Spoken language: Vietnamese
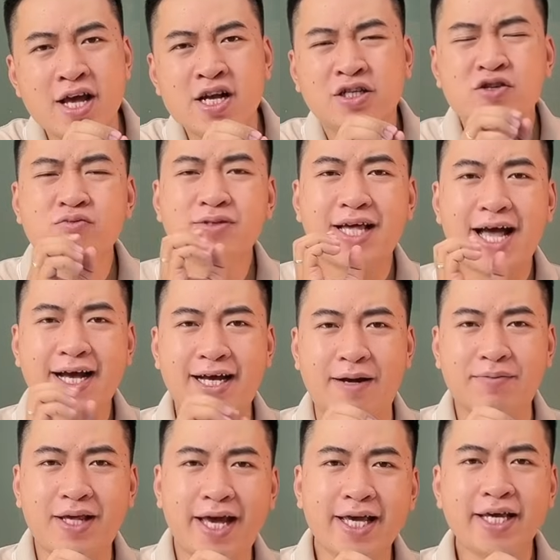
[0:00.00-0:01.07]
chúng ta cảm
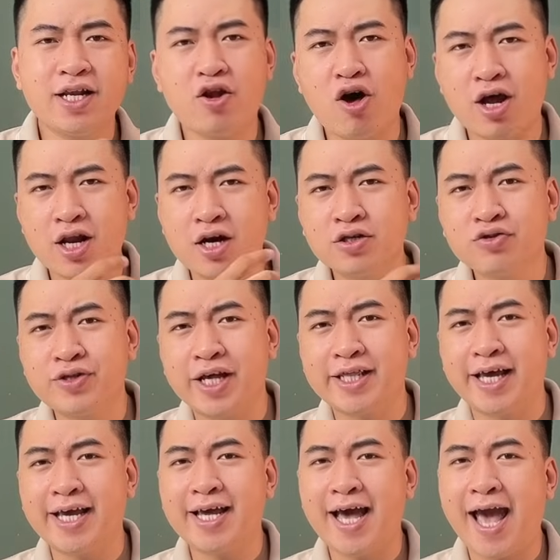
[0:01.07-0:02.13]
thấy cái loa đó chúng ta
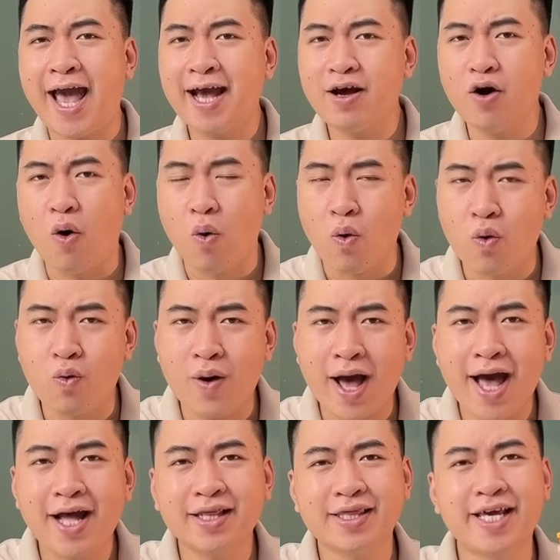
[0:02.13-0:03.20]
thấy hát ù
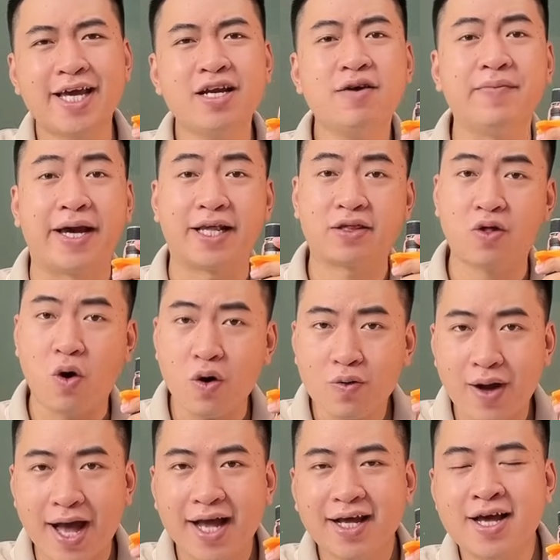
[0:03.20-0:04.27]
quá, tiếng nó bị tối
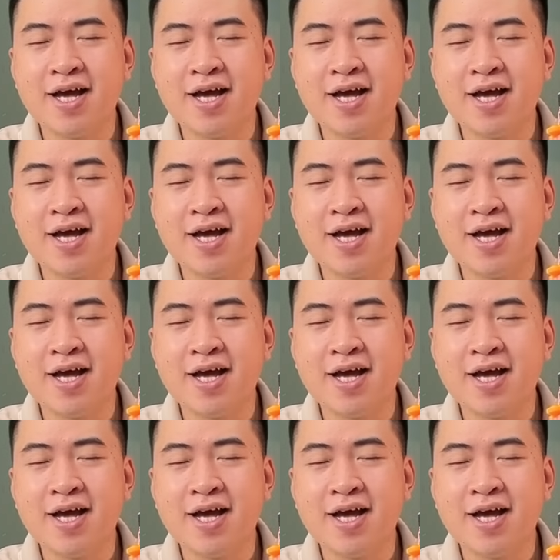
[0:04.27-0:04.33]
quá,